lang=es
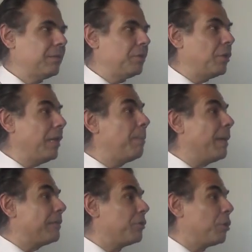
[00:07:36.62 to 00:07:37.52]
No, el
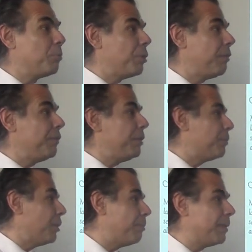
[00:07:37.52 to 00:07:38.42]
espacio, ¿cómo
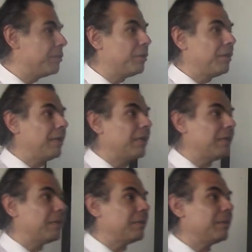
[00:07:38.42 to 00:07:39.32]
definimos el espacio de
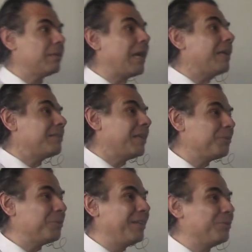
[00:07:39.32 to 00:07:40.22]
las casas
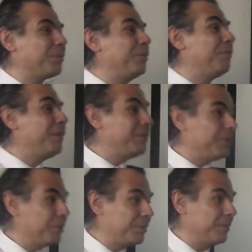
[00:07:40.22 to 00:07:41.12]
o de los
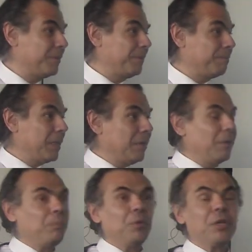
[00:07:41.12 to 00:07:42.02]
edificios?
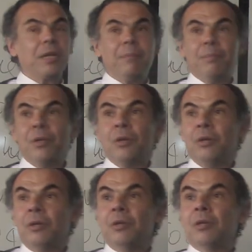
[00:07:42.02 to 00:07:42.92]
Por ejemplo,
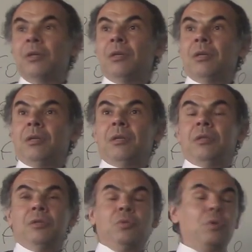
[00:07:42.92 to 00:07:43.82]

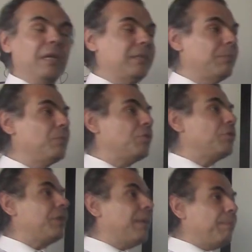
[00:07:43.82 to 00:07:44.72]
durante
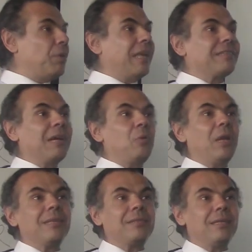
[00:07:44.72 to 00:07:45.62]
mucho tiempo las
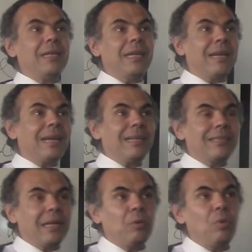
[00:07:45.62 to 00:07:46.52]
aulas eran
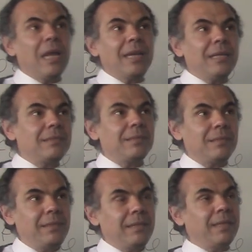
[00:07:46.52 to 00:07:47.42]
rectangulares
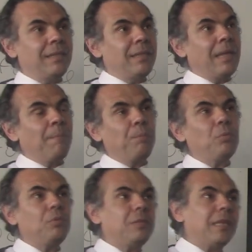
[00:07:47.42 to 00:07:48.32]
y en la
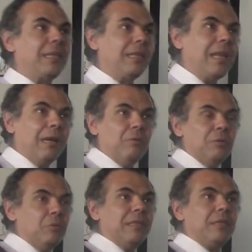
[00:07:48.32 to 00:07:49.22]
punta del aula,
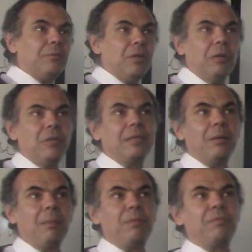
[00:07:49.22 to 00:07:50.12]
en un extremo del aula,
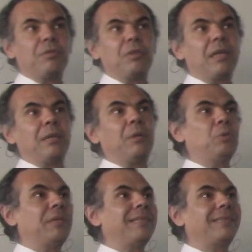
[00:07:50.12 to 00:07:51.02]
estaba el profesor arriba de
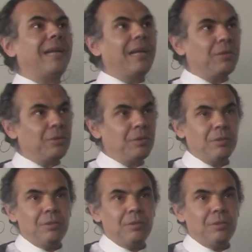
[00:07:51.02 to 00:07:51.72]
un estrado.